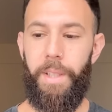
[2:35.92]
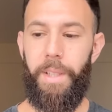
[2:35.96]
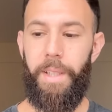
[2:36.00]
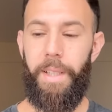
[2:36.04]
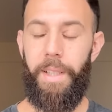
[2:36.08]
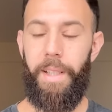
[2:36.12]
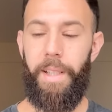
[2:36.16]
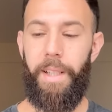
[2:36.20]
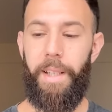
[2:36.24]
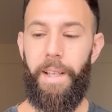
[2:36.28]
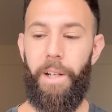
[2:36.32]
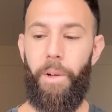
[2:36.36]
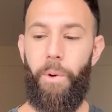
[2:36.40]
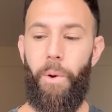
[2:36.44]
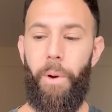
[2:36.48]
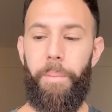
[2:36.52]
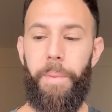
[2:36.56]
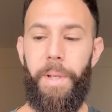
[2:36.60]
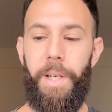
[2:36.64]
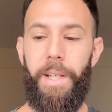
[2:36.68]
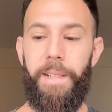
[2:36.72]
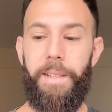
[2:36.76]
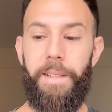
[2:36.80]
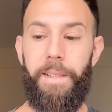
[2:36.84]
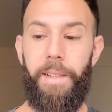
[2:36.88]
y que lo
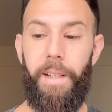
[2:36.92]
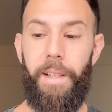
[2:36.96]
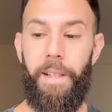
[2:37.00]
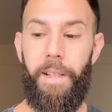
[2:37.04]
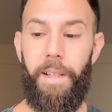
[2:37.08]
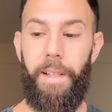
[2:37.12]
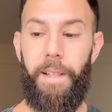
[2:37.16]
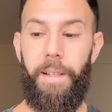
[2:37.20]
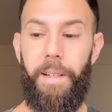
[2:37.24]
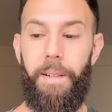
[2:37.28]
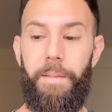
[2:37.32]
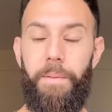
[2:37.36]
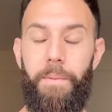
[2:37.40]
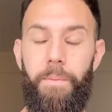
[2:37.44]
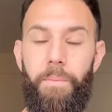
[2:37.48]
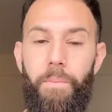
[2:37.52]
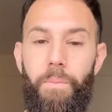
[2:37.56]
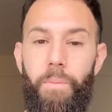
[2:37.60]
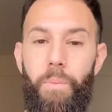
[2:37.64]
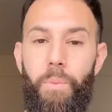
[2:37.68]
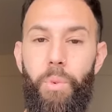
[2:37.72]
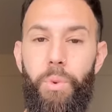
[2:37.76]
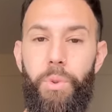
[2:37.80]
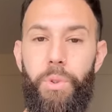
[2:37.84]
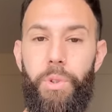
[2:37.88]
amenaza en
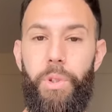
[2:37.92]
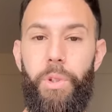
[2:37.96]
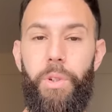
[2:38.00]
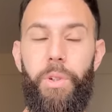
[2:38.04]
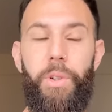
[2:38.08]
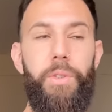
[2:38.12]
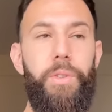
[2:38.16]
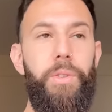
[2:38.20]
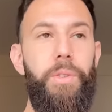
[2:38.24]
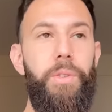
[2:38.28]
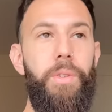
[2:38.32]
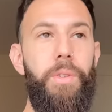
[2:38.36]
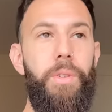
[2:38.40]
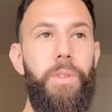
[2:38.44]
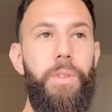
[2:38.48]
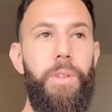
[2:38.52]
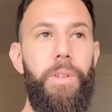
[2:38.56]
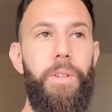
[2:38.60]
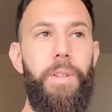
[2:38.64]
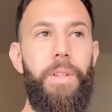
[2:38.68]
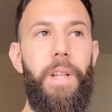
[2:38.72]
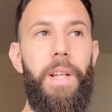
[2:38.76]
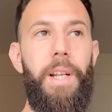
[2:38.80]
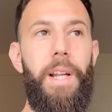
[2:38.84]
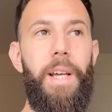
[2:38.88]
muchas
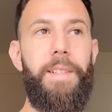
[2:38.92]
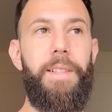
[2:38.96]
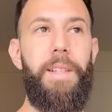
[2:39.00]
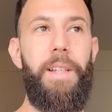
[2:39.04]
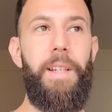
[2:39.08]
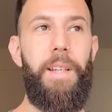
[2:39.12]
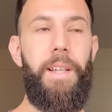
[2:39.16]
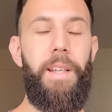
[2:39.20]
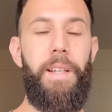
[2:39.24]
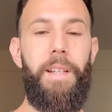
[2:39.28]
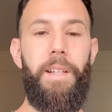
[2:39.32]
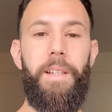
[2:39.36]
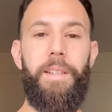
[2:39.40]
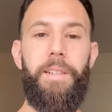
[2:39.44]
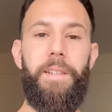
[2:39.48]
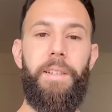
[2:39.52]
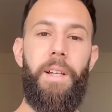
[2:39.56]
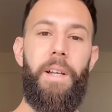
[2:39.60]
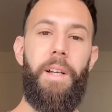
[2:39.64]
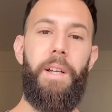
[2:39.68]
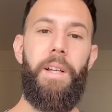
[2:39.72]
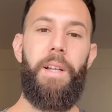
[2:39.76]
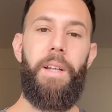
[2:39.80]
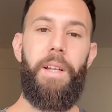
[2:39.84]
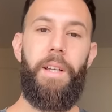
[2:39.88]
de las
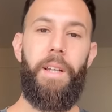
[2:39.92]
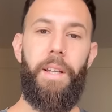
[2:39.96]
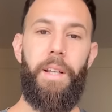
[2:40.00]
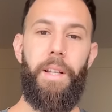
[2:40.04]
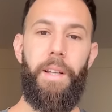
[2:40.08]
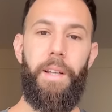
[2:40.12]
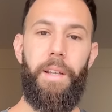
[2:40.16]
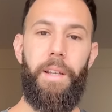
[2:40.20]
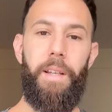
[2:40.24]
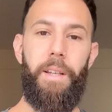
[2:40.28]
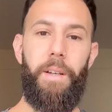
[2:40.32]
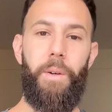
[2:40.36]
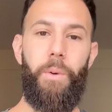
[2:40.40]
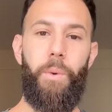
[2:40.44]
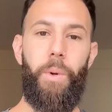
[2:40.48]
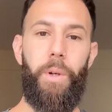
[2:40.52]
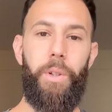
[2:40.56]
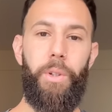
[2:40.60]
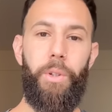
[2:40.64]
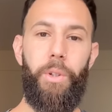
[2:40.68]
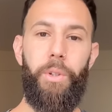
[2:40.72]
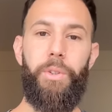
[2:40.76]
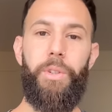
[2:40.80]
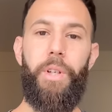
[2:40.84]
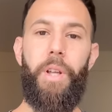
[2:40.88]
esquinas eh,
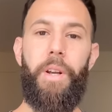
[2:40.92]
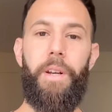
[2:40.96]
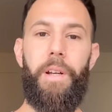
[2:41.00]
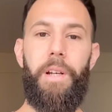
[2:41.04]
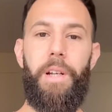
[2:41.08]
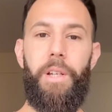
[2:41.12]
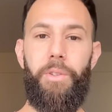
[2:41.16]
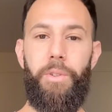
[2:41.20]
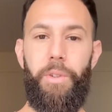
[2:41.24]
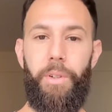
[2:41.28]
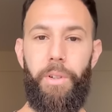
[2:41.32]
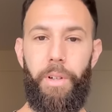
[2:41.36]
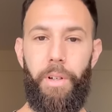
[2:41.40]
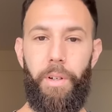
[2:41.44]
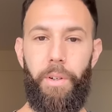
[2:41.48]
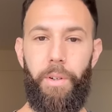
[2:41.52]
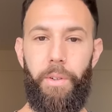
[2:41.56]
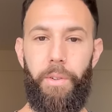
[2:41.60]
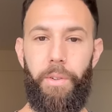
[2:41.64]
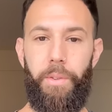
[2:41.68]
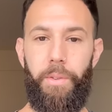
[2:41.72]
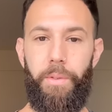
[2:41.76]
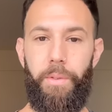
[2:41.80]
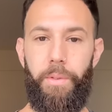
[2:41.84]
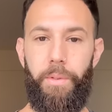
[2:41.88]
cuando se relaciona
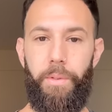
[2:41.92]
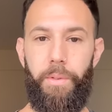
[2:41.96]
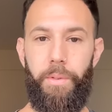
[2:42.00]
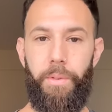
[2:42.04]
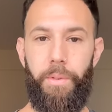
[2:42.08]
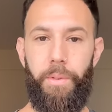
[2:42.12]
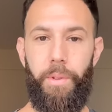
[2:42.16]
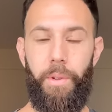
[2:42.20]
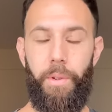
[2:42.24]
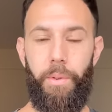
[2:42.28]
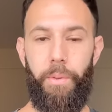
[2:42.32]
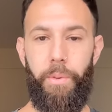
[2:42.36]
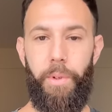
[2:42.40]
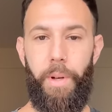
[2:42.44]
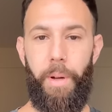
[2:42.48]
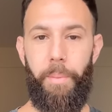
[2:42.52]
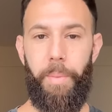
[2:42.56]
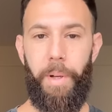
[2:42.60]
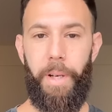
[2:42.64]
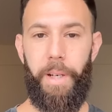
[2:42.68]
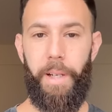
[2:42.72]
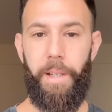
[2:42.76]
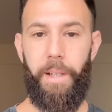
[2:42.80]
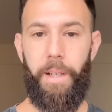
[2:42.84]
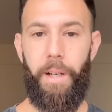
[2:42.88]
con, una
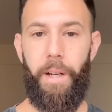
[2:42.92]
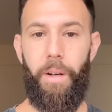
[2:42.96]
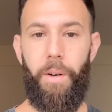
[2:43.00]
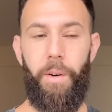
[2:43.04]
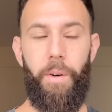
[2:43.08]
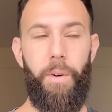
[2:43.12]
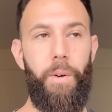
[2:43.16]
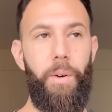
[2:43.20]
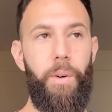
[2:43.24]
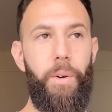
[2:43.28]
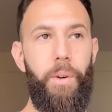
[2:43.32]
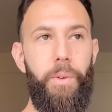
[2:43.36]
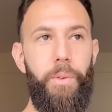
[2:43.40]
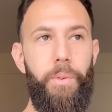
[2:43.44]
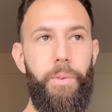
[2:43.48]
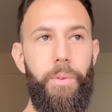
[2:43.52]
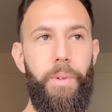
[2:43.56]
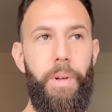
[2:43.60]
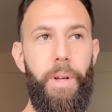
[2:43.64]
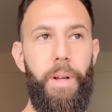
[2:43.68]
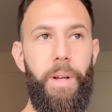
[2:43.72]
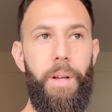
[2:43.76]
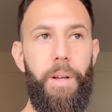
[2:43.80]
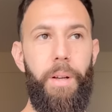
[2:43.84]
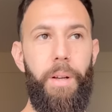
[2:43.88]
pareja o, con
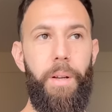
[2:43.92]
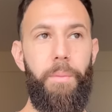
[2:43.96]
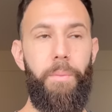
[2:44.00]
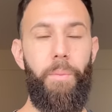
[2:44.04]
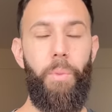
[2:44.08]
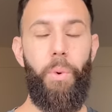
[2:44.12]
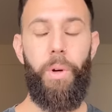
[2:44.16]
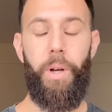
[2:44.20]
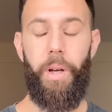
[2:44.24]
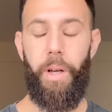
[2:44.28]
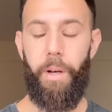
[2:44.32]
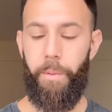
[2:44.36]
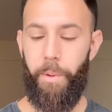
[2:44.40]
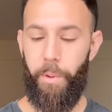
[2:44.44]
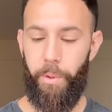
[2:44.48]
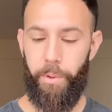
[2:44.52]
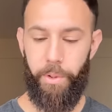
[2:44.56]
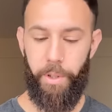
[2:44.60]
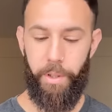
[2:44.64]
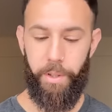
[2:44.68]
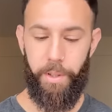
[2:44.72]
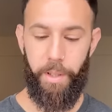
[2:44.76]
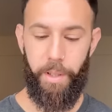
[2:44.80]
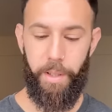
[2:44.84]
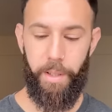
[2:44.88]
una mujer, vamos
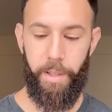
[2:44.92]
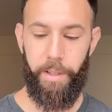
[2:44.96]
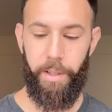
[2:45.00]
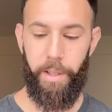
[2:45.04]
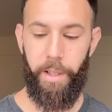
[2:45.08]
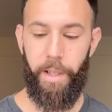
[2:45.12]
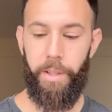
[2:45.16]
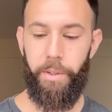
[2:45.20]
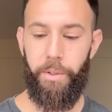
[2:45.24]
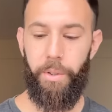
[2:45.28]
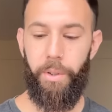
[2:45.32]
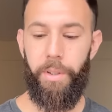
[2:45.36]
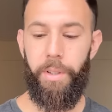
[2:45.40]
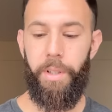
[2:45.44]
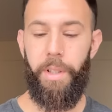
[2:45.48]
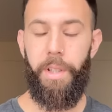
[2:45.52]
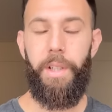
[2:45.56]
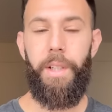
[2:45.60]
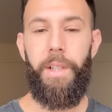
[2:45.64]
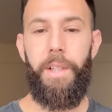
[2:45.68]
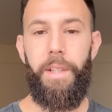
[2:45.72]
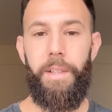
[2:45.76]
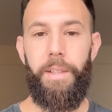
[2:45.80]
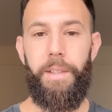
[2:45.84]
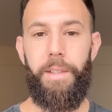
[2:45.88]
a decir en este caso,
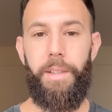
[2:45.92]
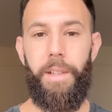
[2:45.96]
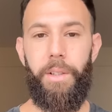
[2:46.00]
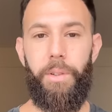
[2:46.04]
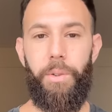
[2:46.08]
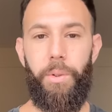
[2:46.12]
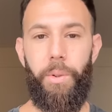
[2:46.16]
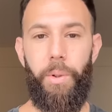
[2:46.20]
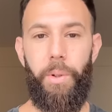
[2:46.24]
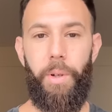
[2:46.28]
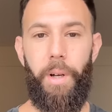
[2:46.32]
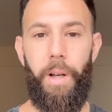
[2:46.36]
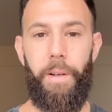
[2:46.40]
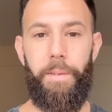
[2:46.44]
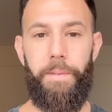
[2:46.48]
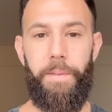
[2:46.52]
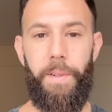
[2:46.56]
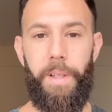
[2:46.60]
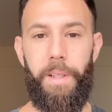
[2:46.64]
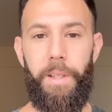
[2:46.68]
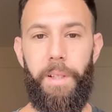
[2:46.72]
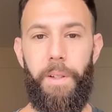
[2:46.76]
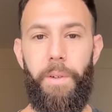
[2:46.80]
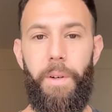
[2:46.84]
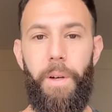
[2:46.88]
sexo
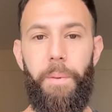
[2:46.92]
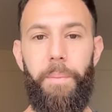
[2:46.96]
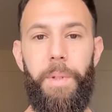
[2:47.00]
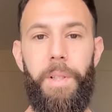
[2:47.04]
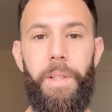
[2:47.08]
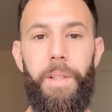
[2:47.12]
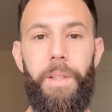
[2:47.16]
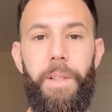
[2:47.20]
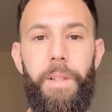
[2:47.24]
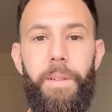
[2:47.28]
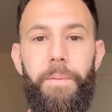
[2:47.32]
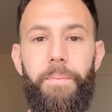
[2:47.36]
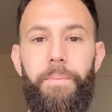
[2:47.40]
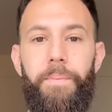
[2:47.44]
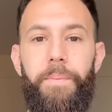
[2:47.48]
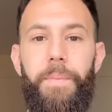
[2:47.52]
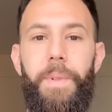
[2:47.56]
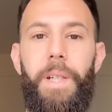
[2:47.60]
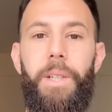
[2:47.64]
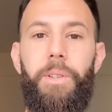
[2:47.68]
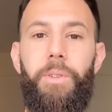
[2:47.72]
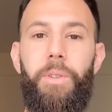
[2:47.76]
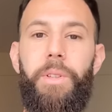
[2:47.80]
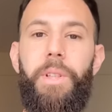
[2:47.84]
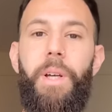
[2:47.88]
afectivamente.
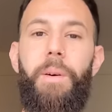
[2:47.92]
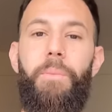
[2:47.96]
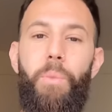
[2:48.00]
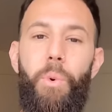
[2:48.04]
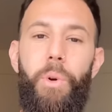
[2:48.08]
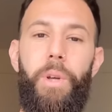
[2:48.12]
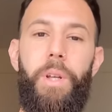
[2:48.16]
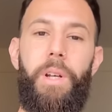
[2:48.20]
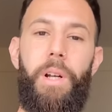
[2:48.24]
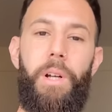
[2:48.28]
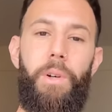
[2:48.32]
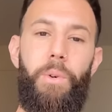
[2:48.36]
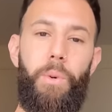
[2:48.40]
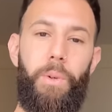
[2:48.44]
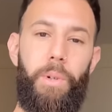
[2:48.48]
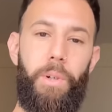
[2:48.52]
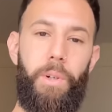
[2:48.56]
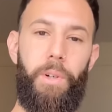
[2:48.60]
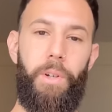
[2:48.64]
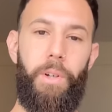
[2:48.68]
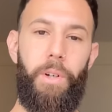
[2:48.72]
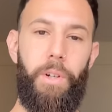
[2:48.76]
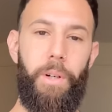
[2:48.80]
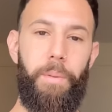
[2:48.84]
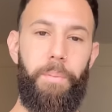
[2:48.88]
Esto está muy en el núcleo
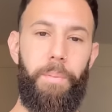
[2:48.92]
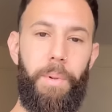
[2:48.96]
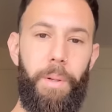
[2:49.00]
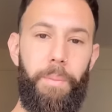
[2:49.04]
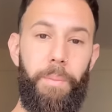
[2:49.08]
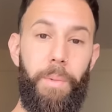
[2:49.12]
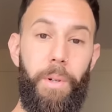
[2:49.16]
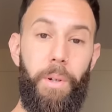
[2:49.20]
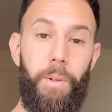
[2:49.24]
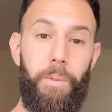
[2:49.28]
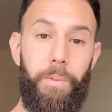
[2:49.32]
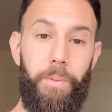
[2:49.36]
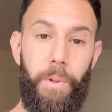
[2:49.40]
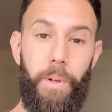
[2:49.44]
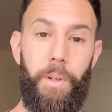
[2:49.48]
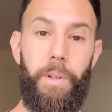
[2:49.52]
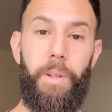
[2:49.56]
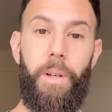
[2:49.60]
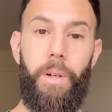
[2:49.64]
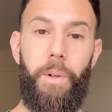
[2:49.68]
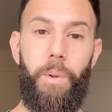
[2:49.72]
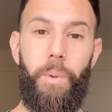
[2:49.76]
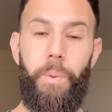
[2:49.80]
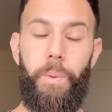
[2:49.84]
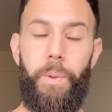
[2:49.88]
de lo que primero Freud
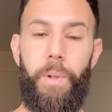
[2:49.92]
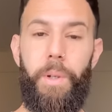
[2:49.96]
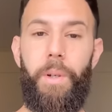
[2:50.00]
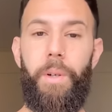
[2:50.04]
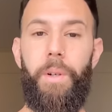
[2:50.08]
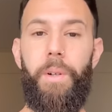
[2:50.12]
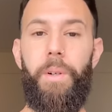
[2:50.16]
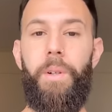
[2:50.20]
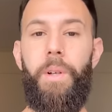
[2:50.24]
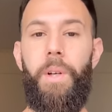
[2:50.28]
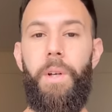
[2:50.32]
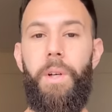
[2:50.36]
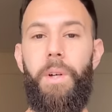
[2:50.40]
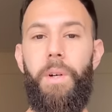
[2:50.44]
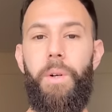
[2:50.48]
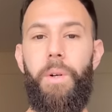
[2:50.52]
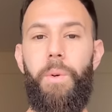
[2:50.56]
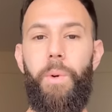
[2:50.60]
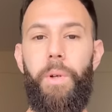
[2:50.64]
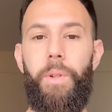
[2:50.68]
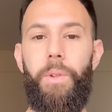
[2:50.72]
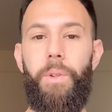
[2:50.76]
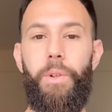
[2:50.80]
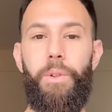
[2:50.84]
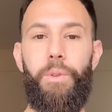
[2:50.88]
descubrió
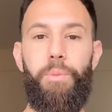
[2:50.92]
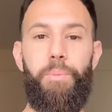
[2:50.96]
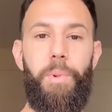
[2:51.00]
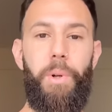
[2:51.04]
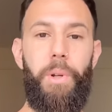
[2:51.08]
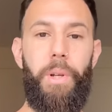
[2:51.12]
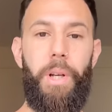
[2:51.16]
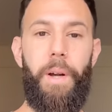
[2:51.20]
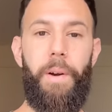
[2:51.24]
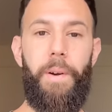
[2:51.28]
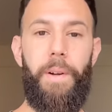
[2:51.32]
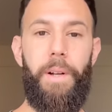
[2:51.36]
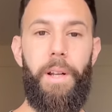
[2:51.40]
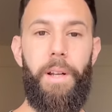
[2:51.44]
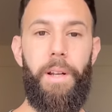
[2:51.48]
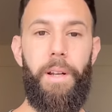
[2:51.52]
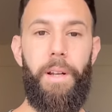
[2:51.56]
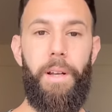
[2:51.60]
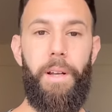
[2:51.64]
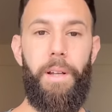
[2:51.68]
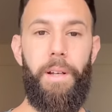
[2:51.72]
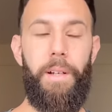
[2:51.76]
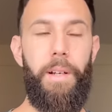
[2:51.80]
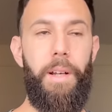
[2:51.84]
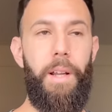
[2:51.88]
cuando exploraba
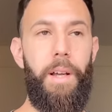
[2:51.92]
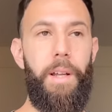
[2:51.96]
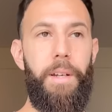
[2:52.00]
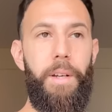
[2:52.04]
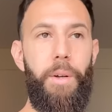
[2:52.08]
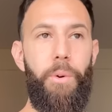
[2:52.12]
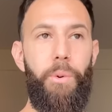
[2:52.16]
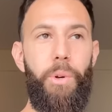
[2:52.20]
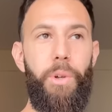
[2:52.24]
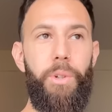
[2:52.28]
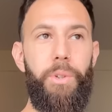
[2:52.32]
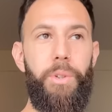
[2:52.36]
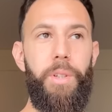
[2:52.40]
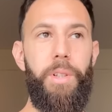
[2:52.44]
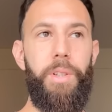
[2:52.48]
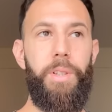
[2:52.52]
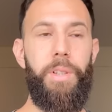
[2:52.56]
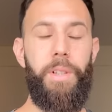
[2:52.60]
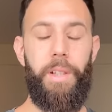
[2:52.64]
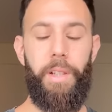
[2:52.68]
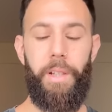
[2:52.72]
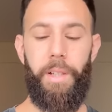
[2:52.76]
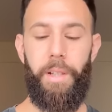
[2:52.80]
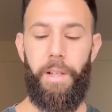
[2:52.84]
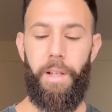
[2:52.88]
las neurosis,
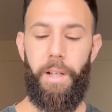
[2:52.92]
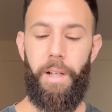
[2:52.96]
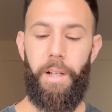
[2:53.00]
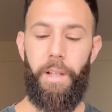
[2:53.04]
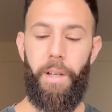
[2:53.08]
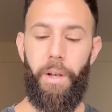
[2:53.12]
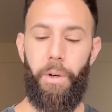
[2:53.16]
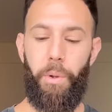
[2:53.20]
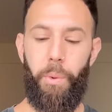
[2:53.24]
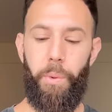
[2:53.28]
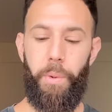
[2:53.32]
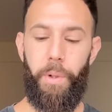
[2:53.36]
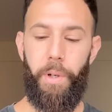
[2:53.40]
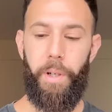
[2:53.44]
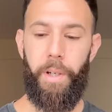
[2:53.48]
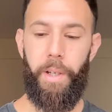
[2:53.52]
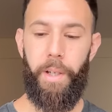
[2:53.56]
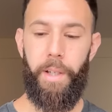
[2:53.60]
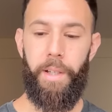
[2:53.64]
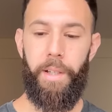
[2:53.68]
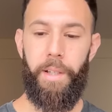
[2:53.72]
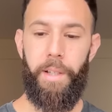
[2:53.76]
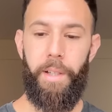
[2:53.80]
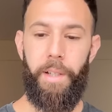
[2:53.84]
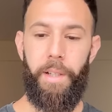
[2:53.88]
que él descubrió
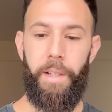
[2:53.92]
que